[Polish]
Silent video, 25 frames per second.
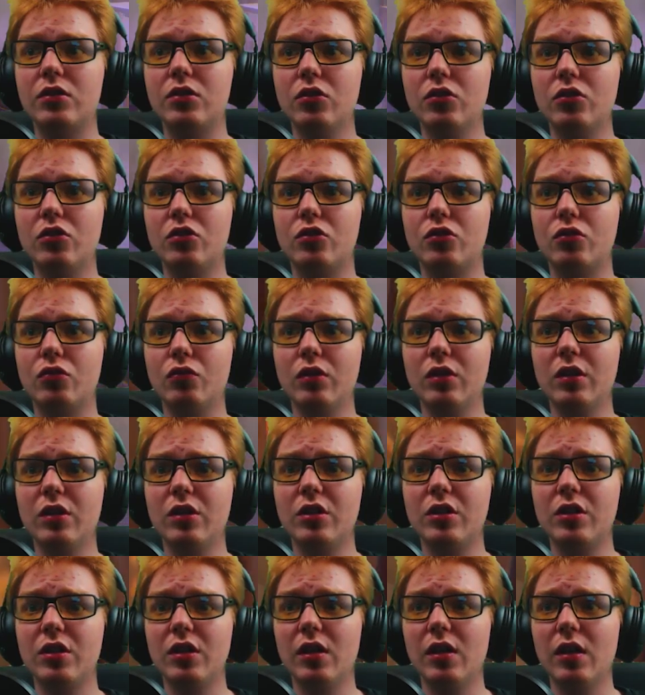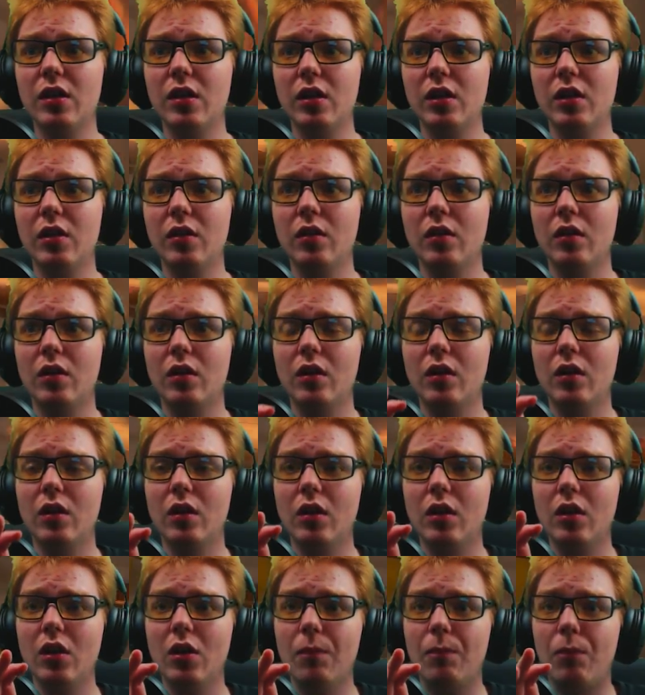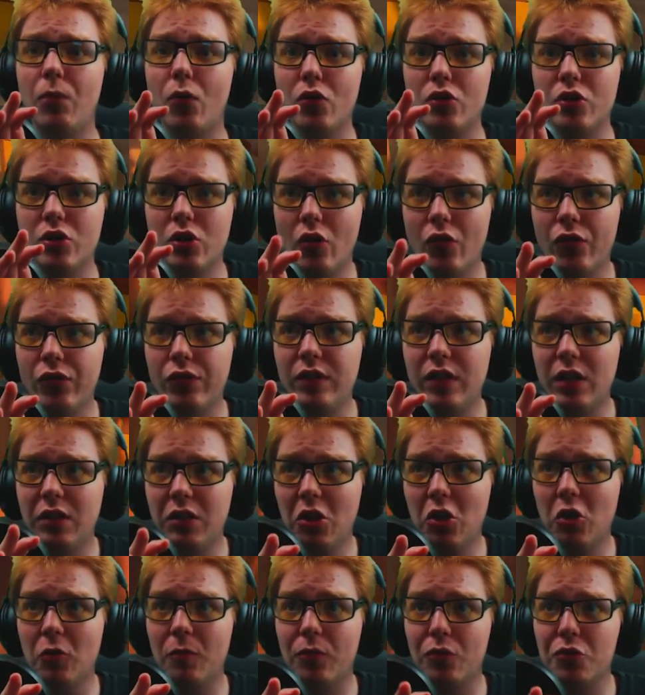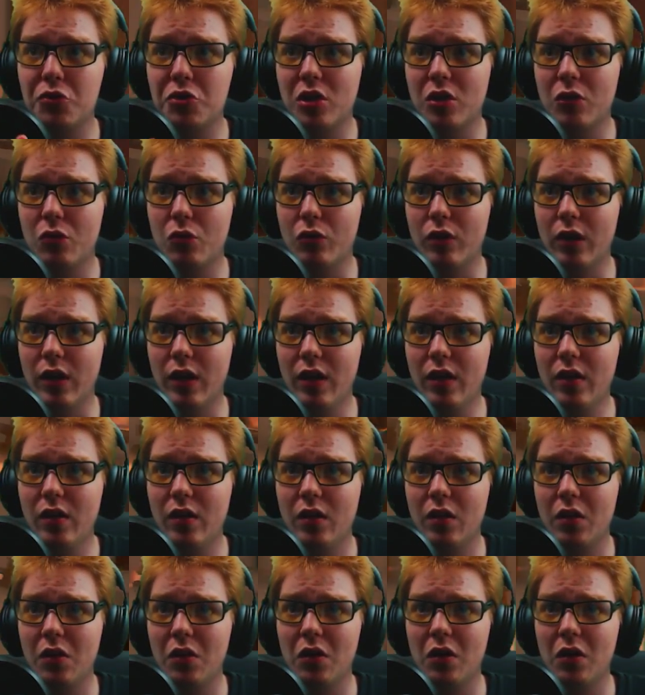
Coś czuję, że... Porządnie tego pożałuję.